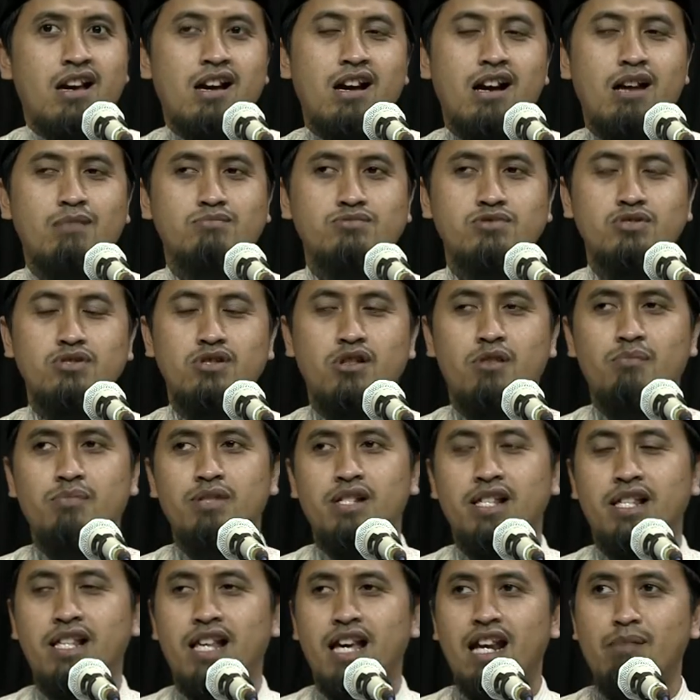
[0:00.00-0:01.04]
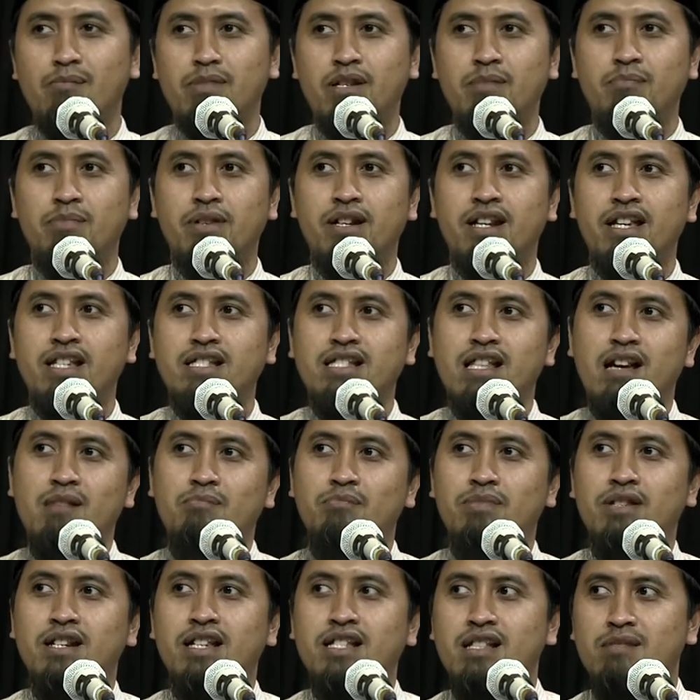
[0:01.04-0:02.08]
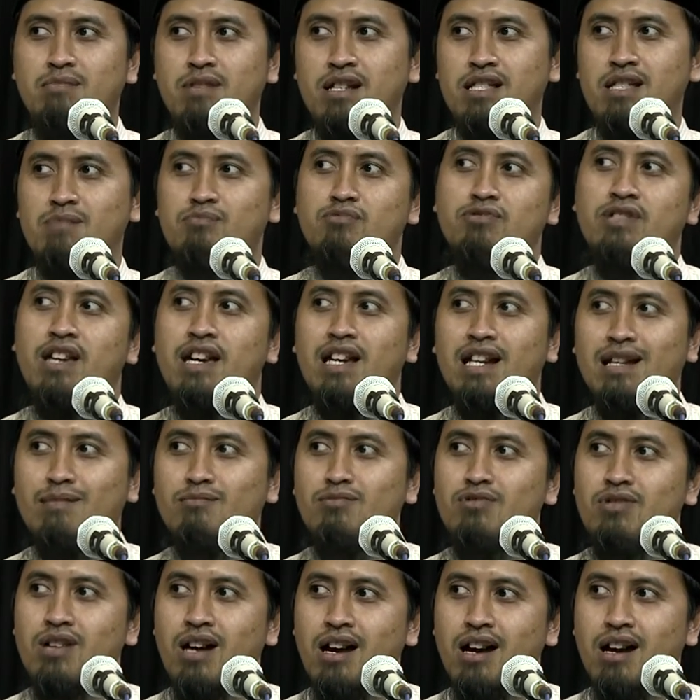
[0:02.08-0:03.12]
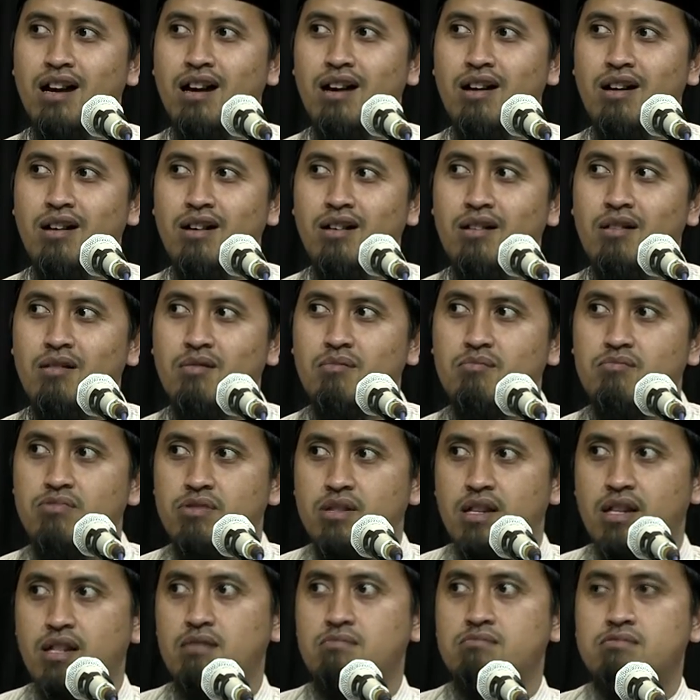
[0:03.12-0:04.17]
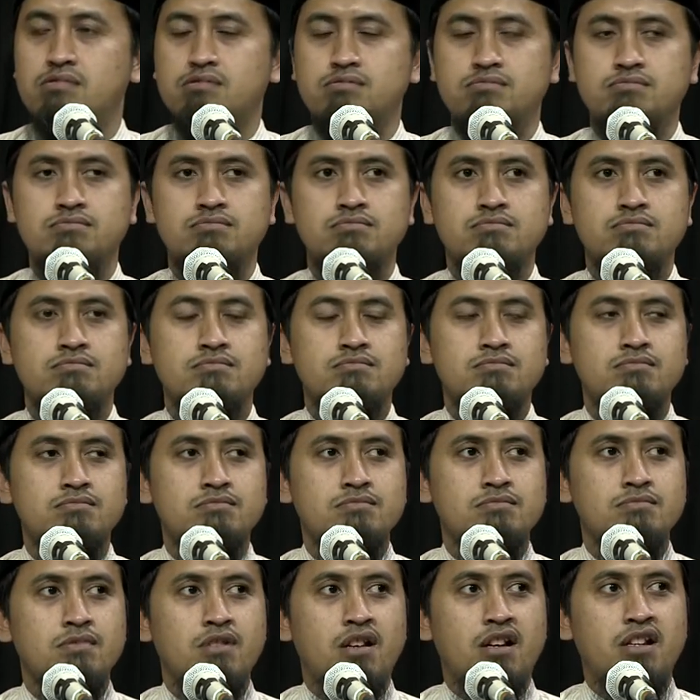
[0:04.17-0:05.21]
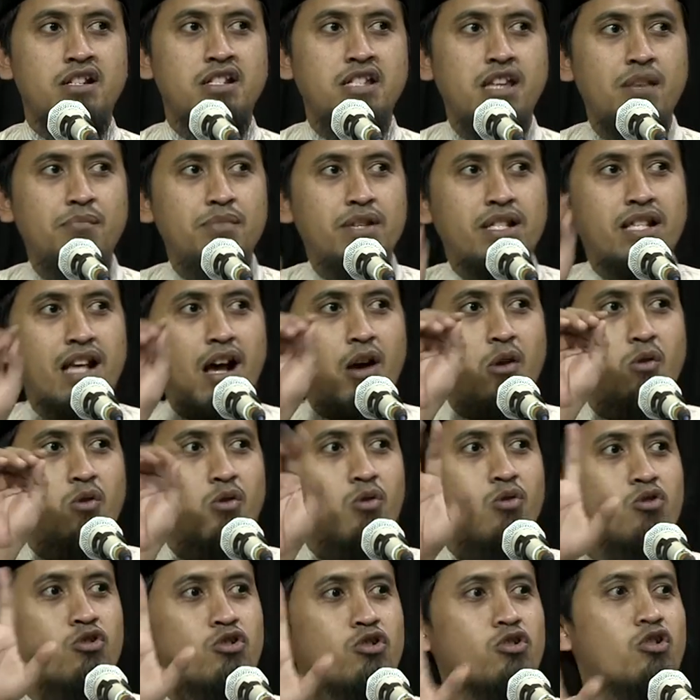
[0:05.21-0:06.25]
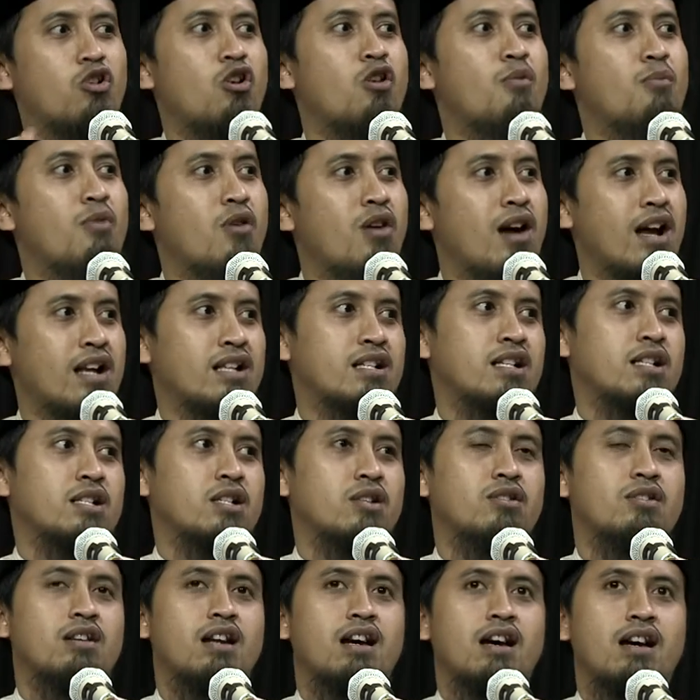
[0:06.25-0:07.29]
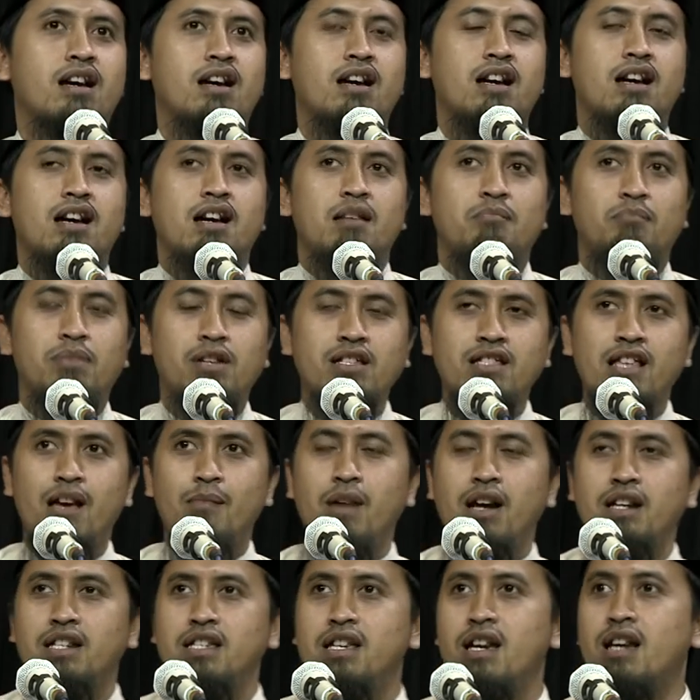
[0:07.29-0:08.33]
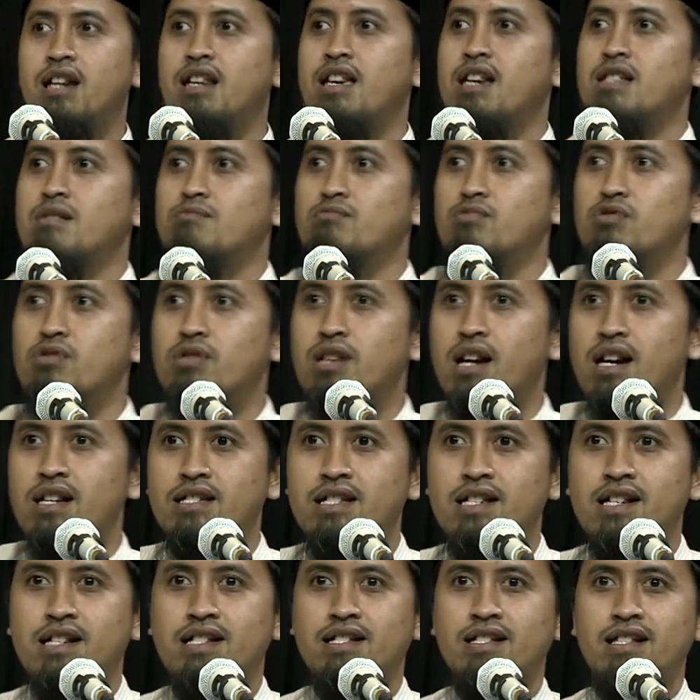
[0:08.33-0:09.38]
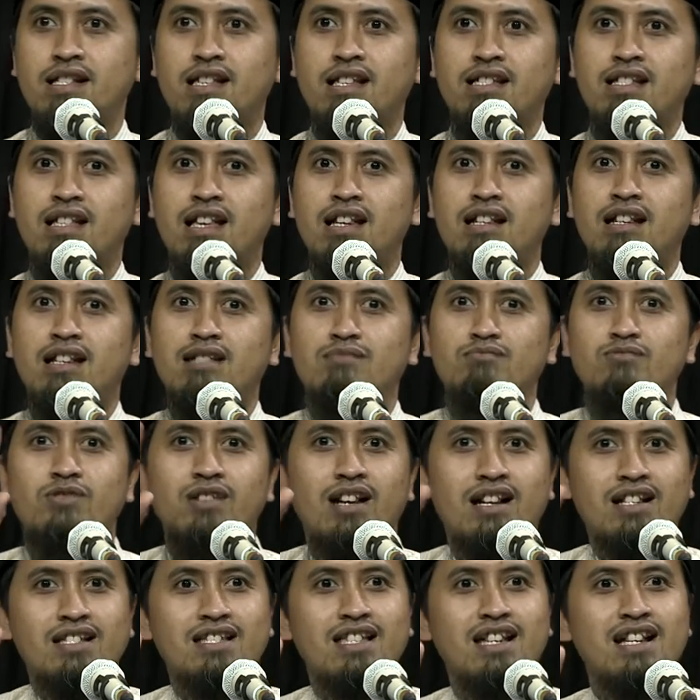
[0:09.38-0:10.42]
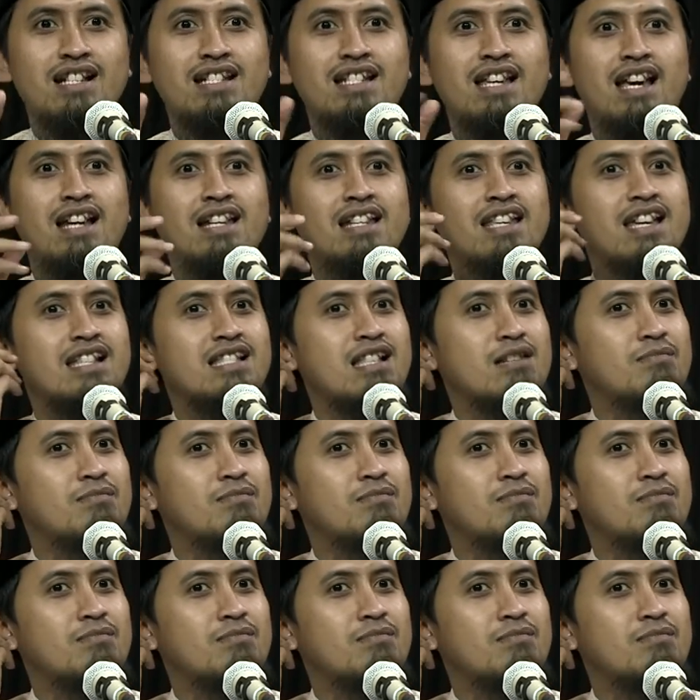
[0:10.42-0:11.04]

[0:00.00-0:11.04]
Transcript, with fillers: Abdullah bin Salam ini pendeta pendeta berarti punya ilmu nggak punya ilmu dia bisa ngukur omongan seseorang pertama dia lihat mukanya setelah lihat mukanya dia lihat